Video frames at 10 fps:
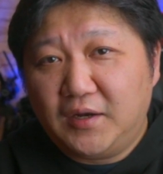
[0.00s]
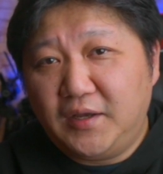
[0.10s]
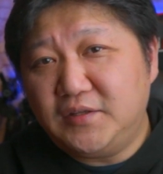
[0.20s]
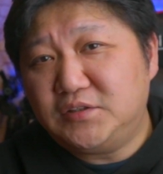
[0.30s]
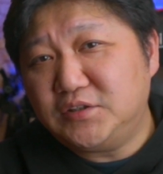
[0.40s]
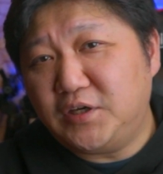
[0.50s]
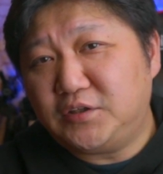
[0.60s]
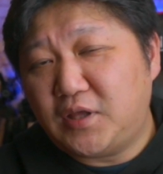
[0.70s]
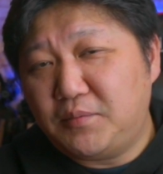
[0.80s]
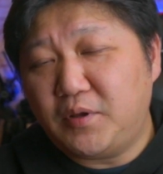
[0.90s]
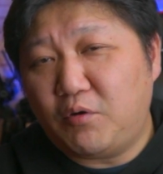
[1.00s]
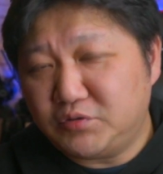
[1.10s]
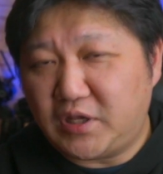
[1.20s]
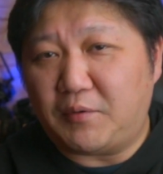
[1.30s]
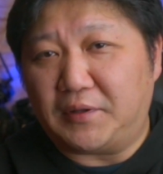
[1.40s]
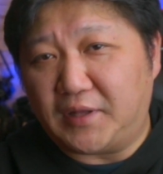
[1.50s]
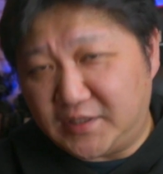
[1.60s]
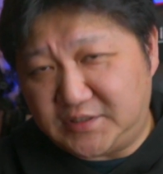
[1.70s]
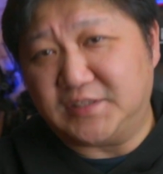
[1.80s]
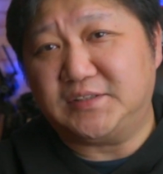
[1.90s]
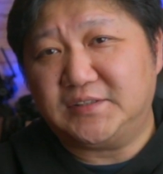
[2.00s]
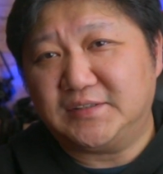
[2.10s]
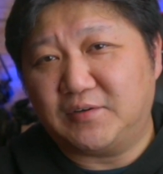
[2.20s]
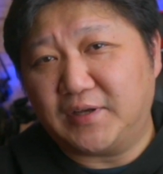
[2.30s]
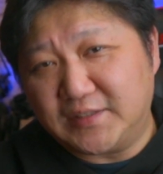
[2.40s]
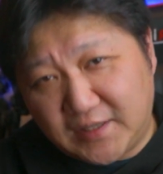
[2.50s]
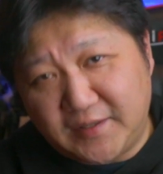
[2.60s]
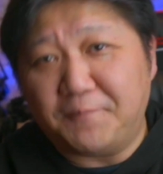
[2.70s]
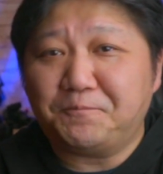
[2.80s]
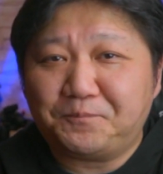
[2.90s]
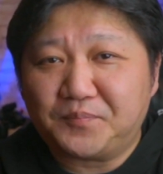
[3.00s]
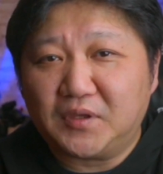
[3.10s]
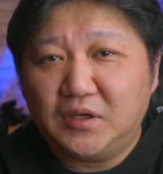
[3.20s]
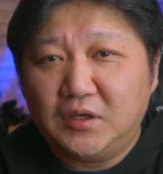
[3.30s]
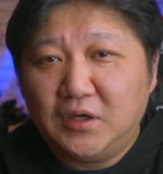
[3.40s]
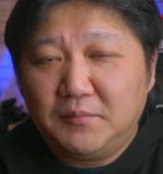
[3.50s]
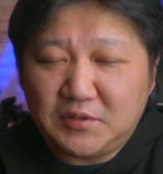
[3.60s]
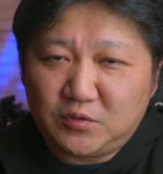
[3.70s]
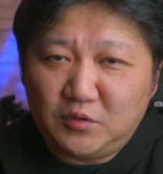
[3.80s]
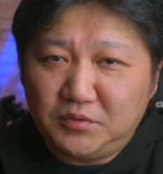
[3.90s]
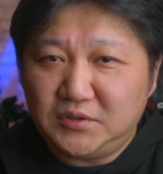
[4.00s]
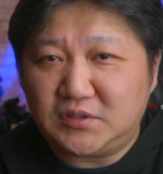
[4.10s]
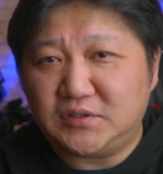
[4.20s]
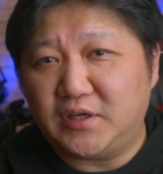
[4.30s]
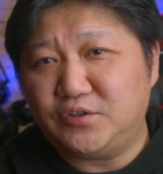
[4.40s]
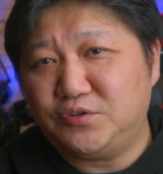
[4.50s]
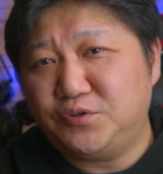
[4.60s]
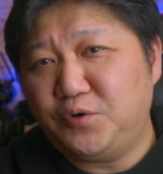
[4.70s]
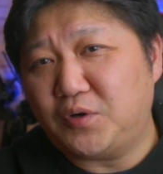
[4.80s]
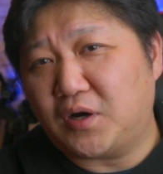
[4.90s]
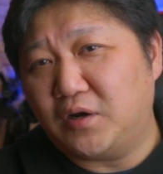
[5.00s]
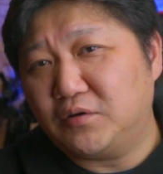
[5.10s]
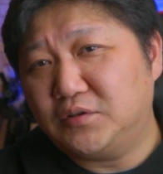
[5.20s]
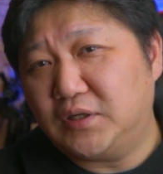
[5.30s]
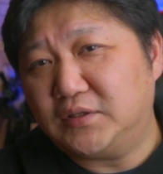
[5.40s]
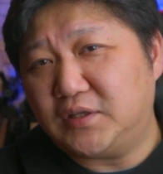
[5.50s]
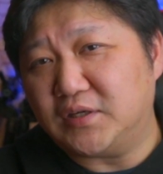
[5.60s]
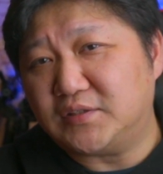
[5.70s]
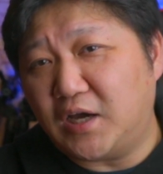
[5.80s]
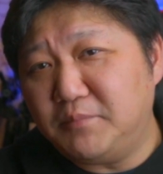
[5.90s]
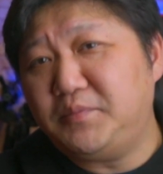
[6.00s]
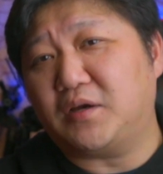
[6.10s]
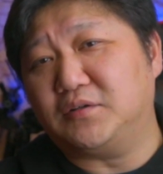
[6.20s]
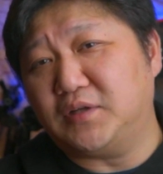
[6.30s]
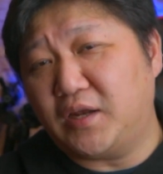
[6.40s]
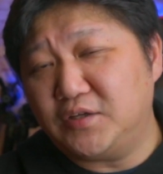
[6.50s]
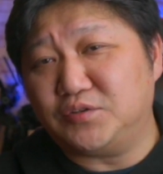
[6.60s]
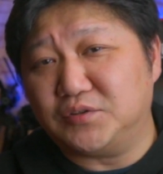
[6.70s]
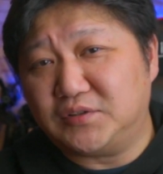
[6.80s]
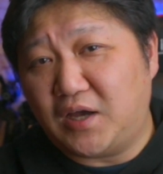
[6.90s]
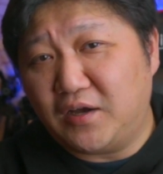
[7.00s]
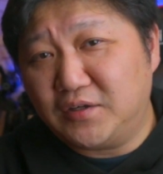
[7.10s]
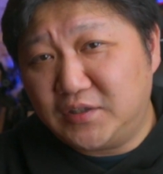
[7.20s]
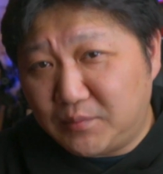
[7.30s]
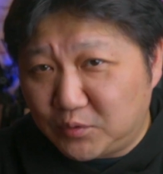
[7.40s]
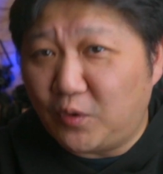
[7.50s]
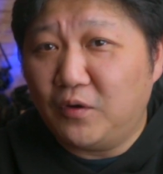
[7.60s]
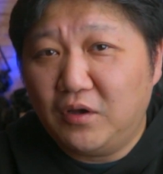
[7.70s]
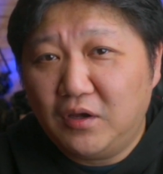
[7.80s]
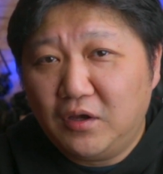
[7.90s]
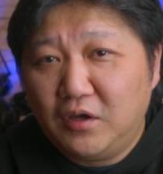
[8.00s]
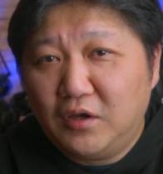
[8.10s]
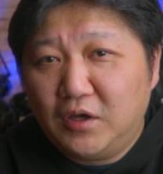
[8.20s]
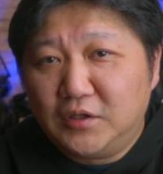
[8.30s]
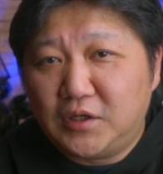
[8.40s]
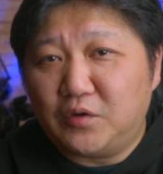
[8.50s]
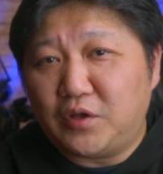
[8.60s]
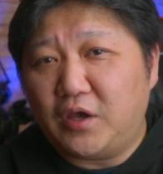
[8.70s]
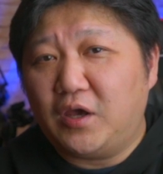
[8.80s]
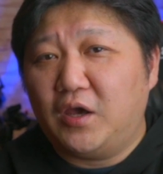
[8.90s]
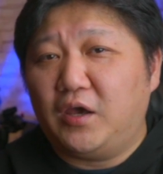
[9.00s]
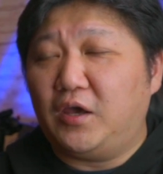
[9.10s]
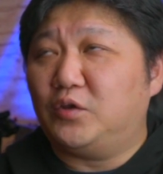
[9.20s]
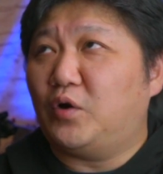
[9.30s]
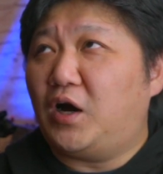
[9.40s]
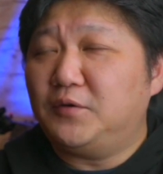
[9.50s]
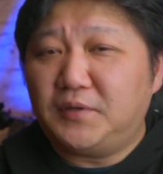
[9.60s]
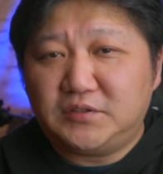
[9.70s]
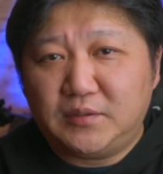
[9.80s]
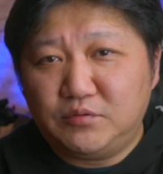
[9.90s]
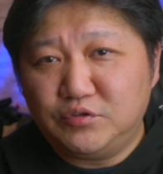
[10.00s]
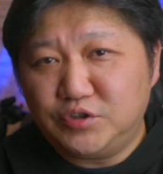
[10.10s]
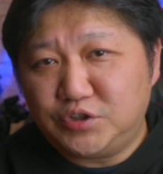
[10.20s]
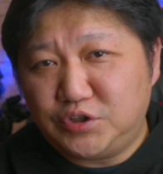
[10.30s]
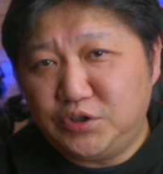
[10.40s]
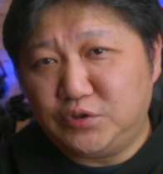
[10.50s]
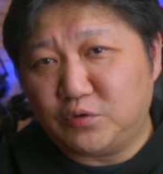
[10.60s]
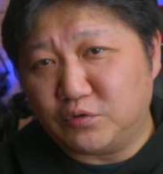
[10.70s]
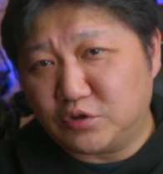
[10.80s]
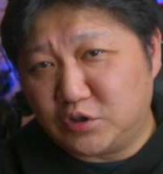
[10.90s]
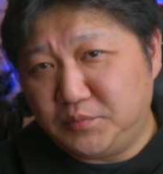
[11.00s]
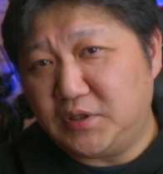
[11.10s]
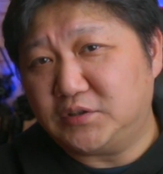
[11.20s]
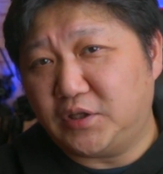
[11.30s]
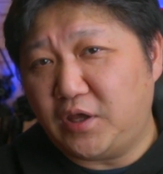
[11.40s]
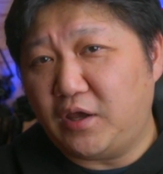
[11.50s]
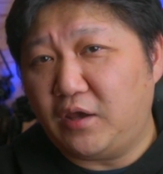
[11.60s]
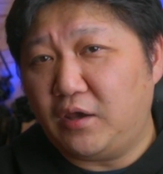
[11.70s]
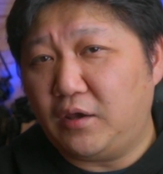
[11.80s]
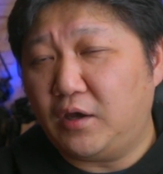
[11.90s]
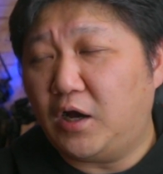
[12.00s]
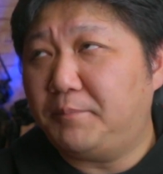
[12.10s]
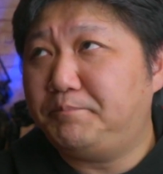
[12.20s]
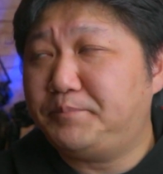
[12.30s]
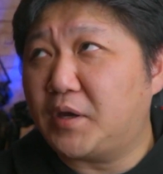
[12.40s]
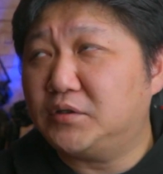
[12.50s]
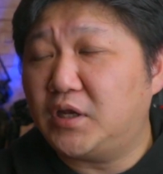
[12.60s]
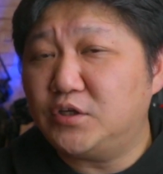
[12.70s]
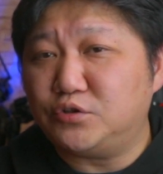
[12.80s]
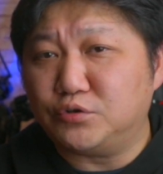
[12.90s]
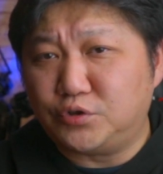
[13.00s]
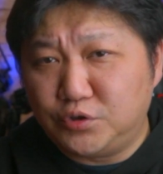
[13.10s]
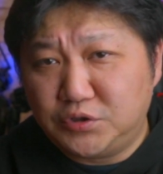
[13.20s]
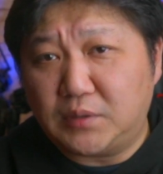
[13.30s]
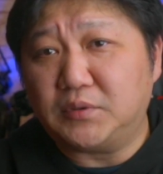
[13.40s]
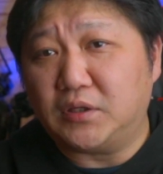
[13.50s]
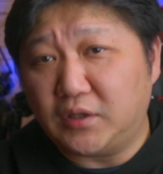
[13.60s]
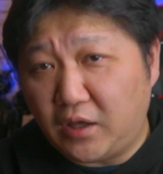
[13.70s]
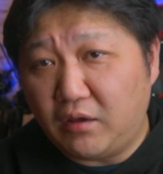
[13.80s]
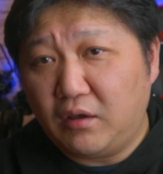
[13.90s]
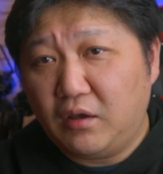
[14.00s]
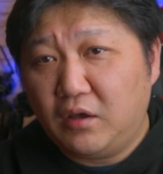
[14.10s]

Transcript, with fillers: レンズ内手ブレ補正はなしです。これが残念。まあ、その分ですね、重量が軽くなって 373g と。なので、えっ、ー、と、α7C との組み合わせで、えー、879g なんで、